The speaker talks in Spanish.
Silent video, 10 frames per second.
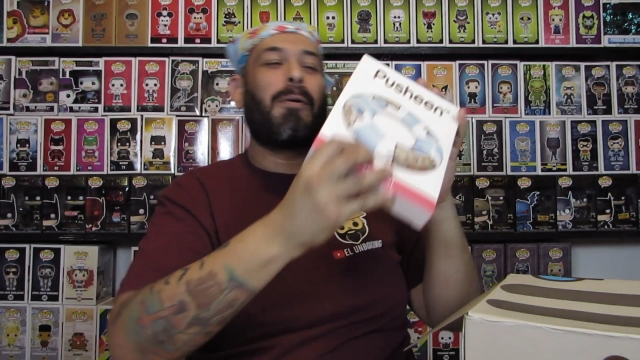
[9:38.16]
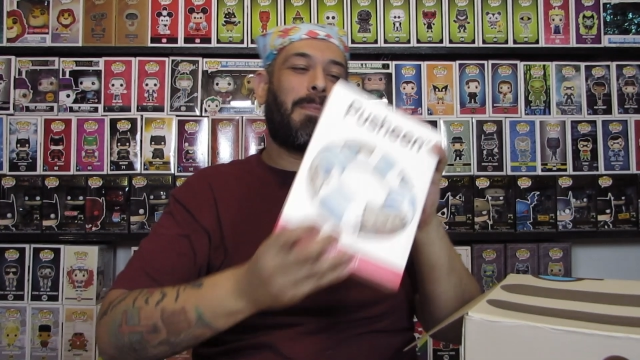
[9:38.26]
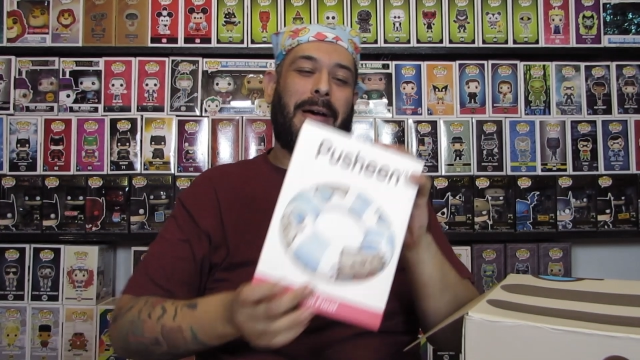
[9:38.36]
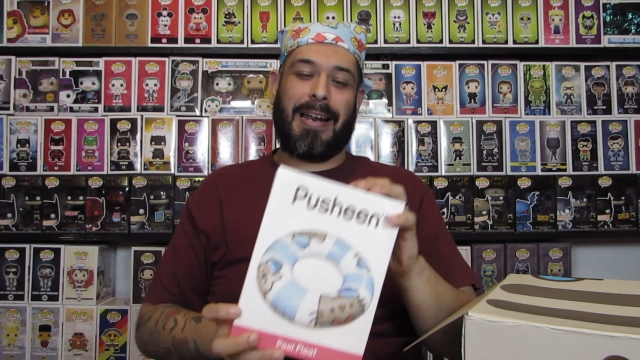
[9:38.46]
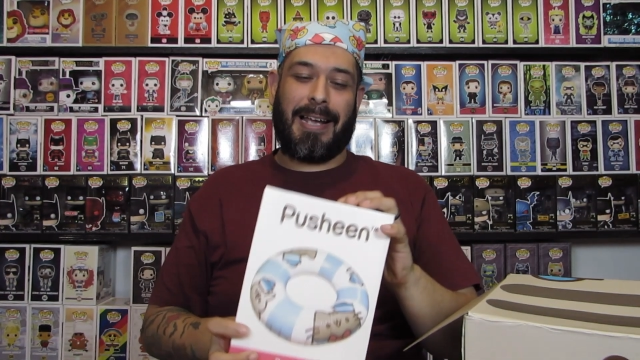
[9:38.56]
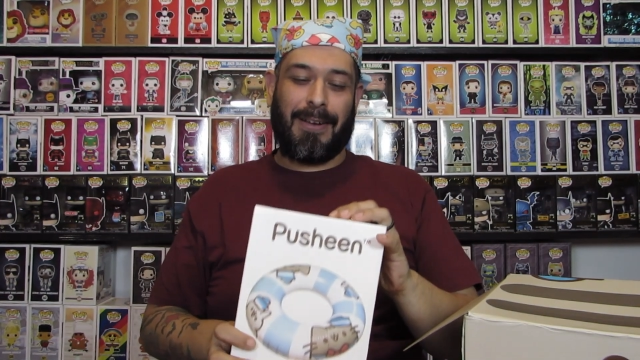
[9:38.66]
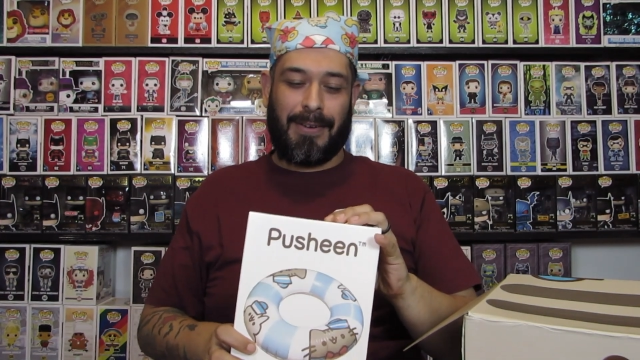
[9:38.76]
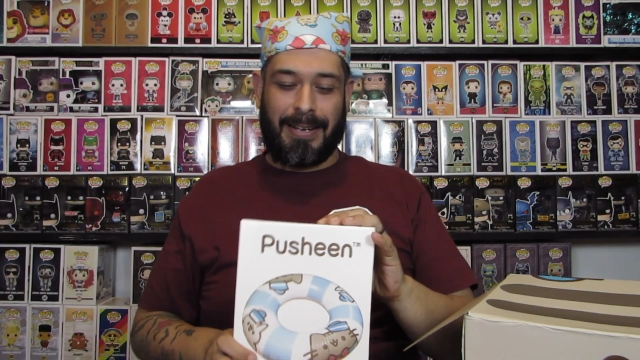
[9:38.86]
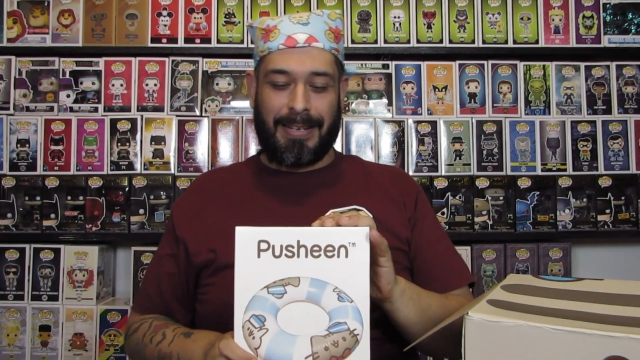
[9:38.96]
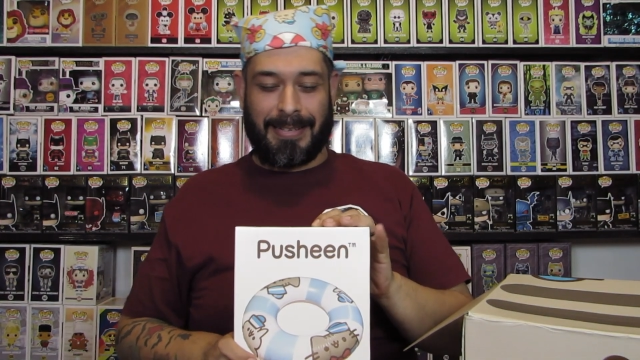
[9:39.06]
Para
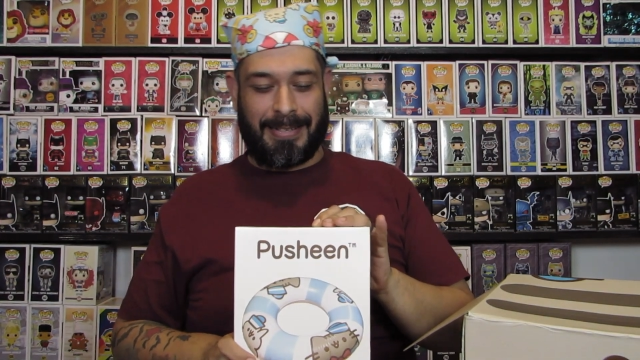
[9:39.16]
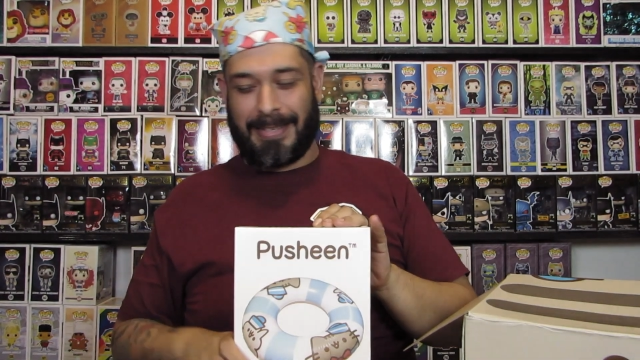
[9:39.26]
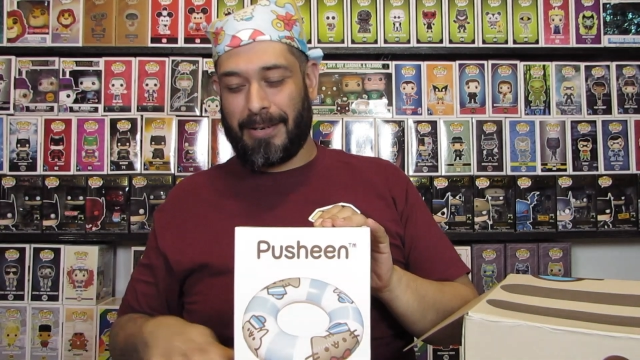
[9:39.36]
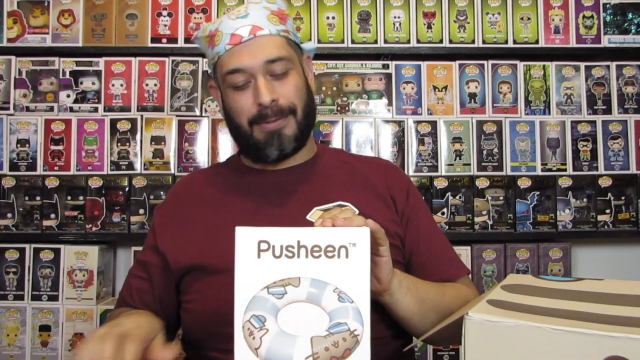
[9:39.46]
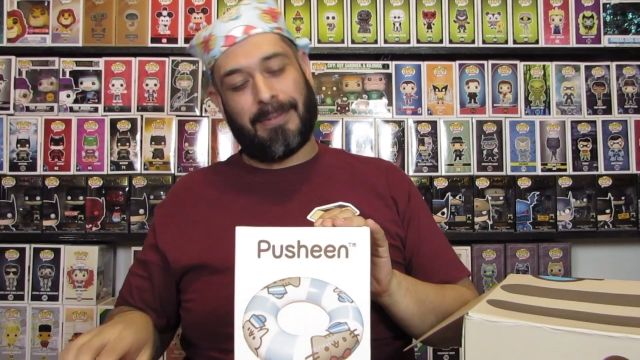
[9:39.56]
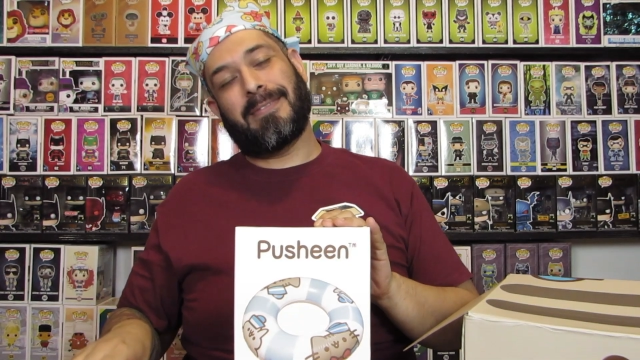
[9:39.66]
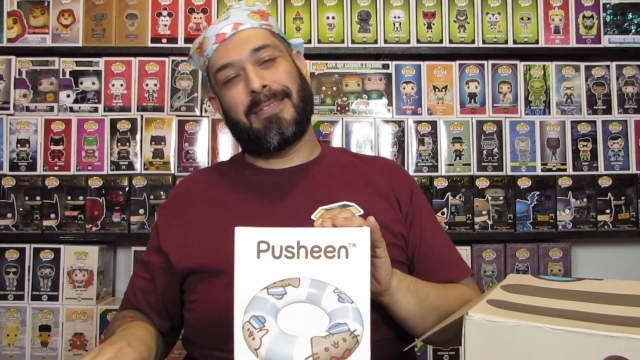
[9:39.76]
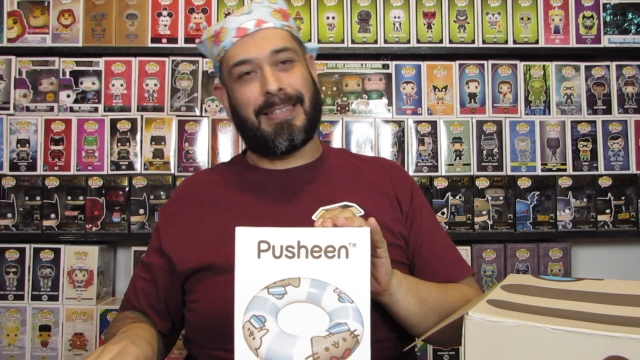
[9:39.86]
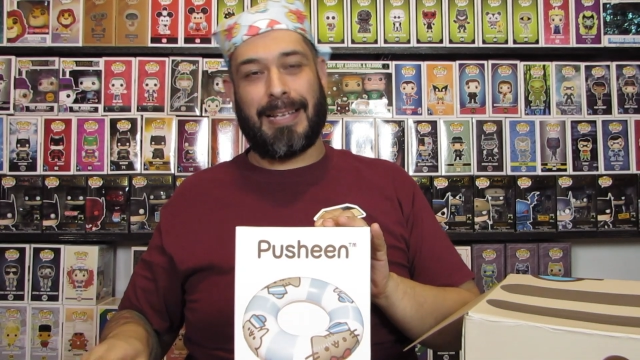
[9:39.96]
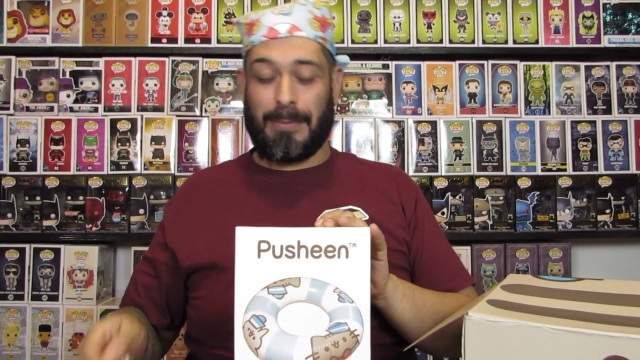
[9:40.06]
ahora, digo,
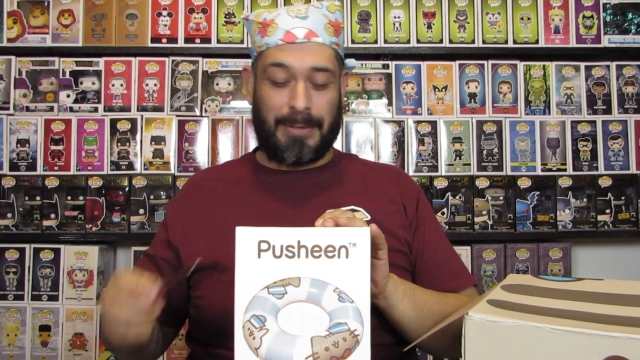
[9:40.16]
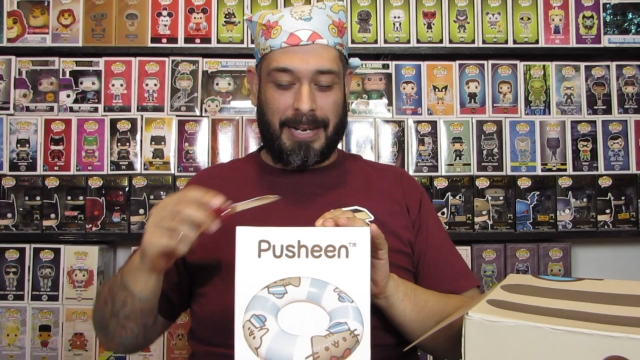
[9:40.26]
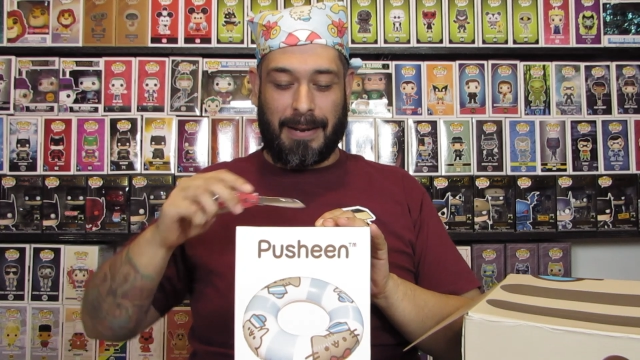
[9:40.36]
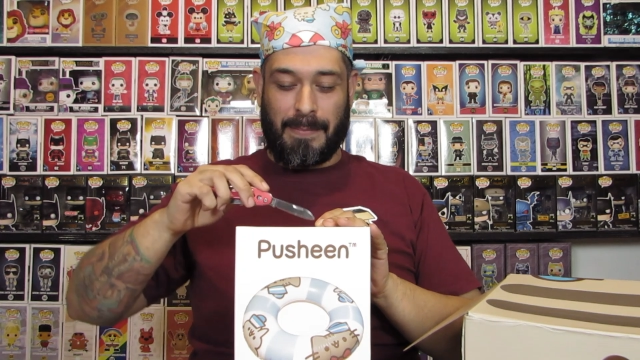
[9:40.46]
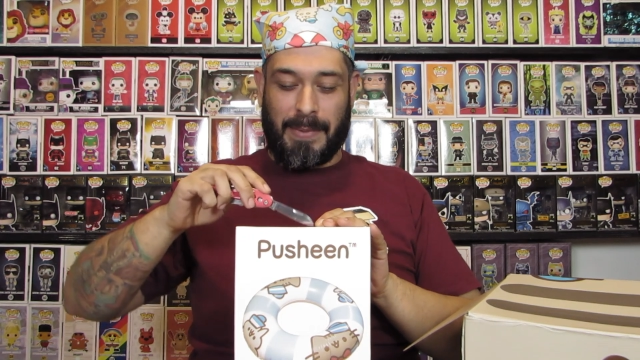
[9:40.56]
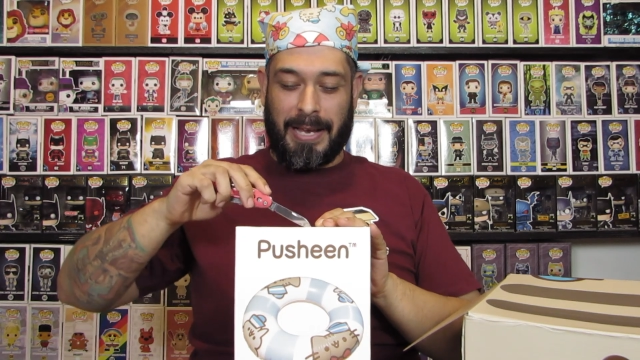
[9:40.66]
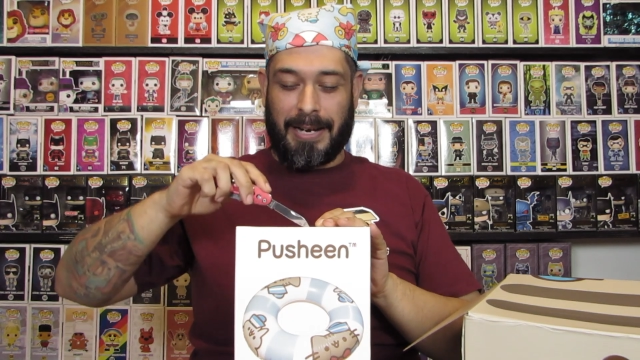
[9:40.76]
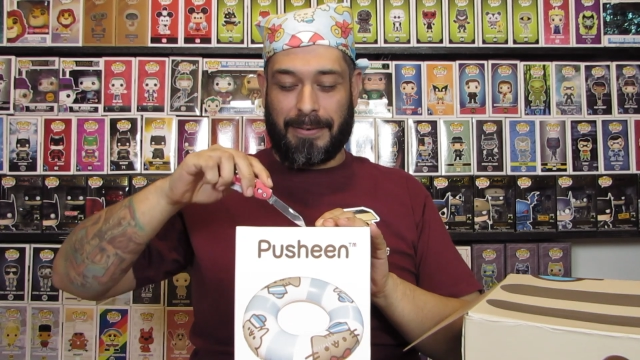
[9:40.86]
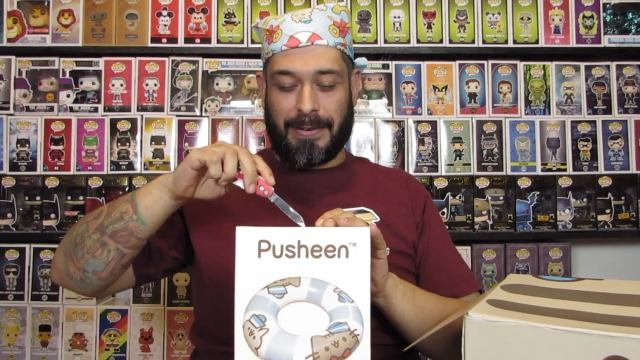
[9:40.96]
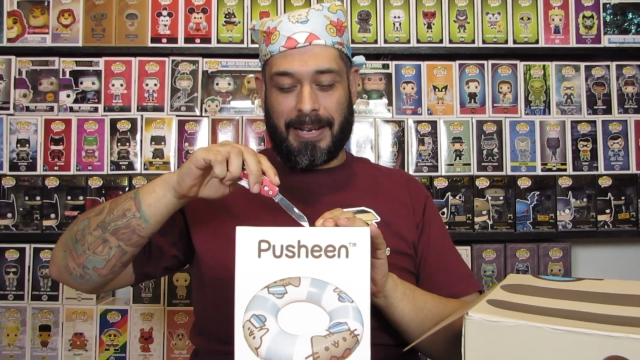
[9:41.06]
estamos en
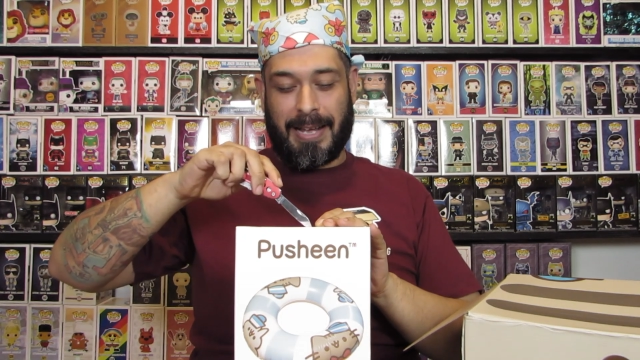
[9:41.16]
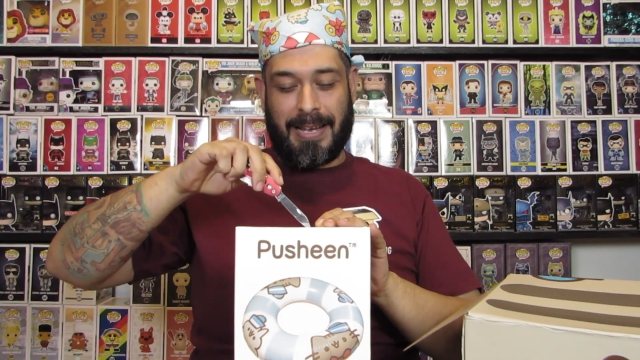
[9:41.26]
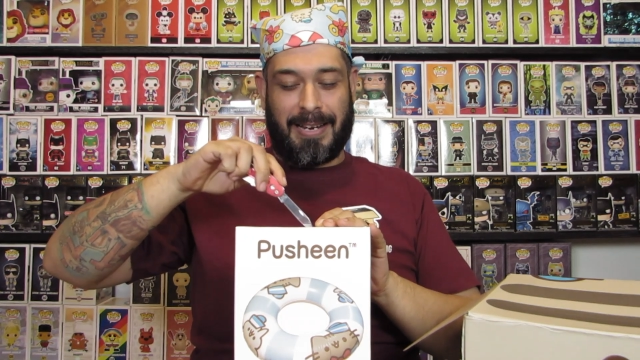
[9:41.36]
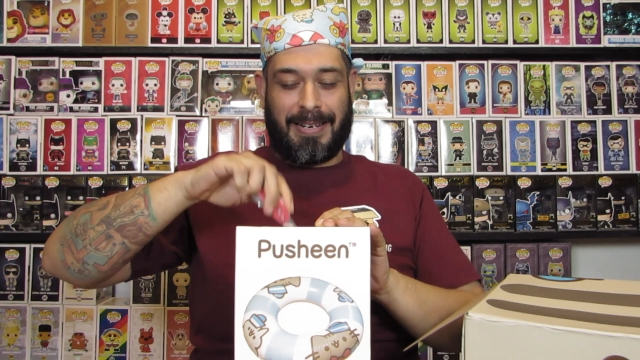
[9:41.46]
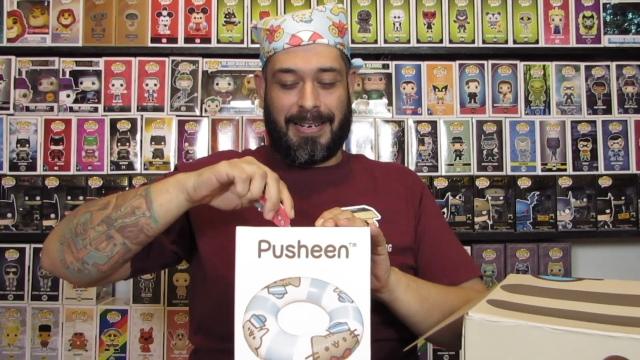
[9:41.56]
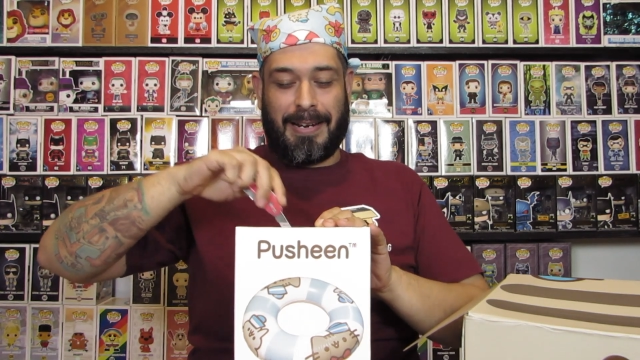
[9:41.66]
invierno acá en